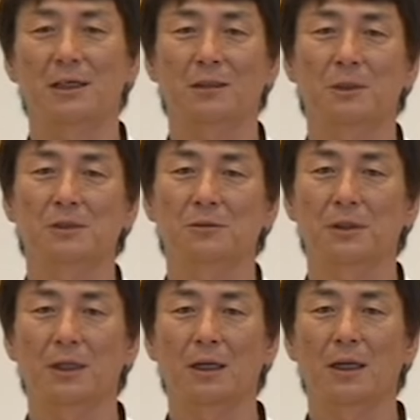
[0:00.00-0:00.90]
れてますよ
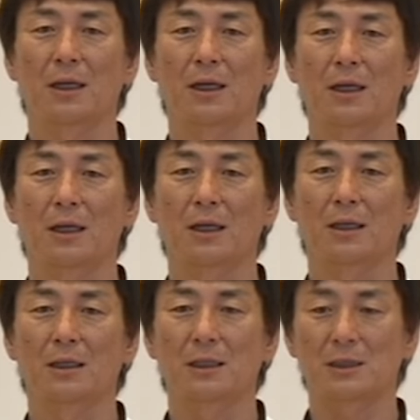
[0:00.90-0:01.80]
ね。
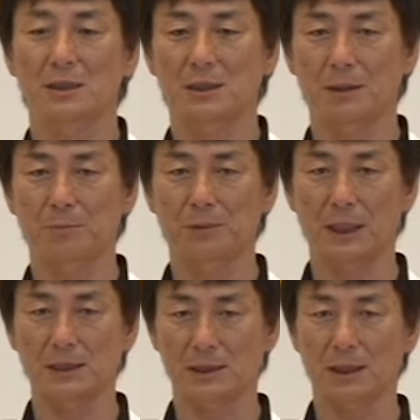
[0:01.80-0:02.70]
意識して
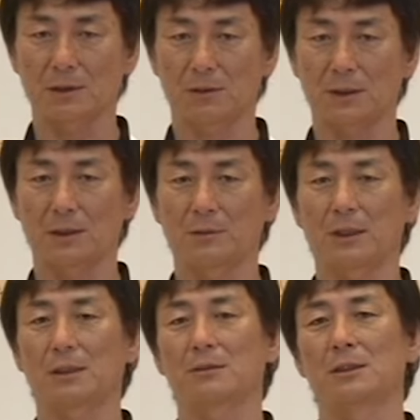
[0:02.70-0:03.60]
プレーしなさいとかって言わ
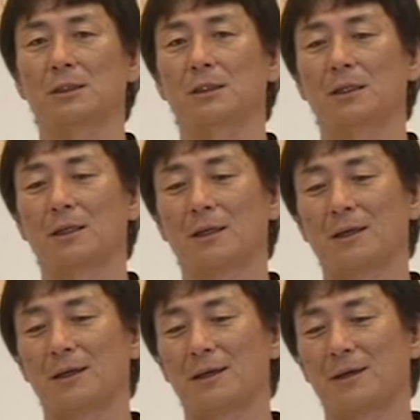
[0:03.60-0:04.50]
れてるし
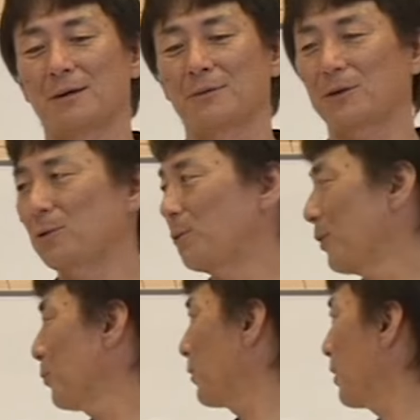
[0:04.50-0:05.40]
なんかこ
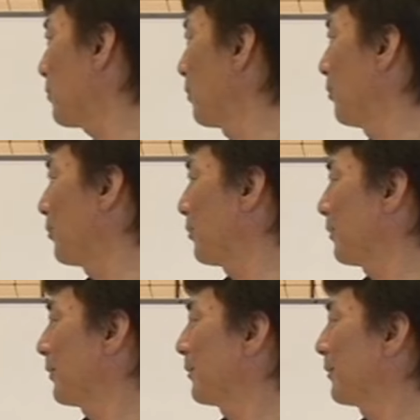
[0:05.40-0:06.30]
れも結構
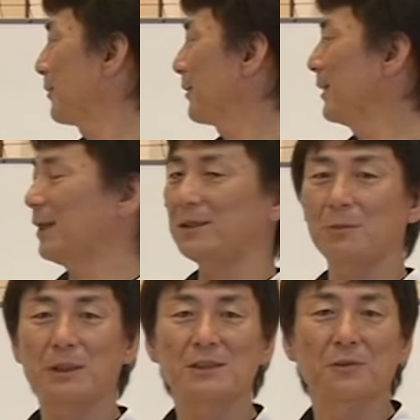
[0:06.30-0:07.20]
やって
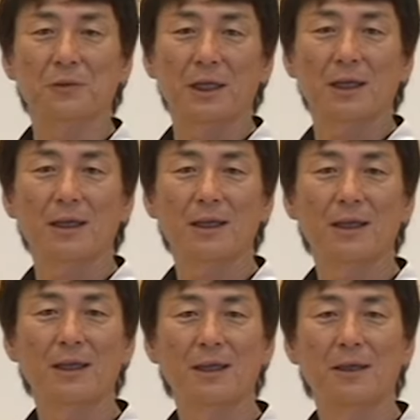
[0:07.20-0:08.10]
ますよね
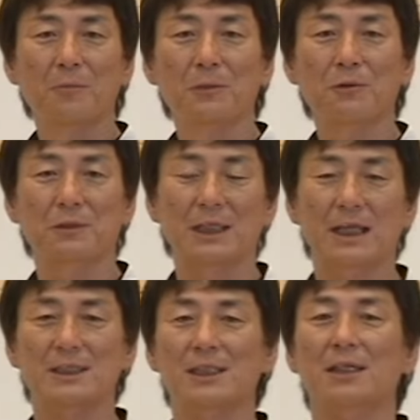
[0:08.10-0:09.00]
妙に
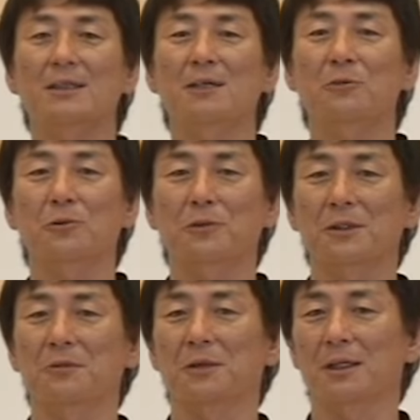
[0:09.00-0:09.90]
やっちゃってることっ
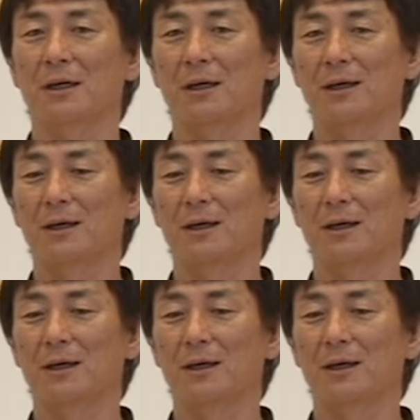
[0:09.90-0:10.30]
ていうのかな、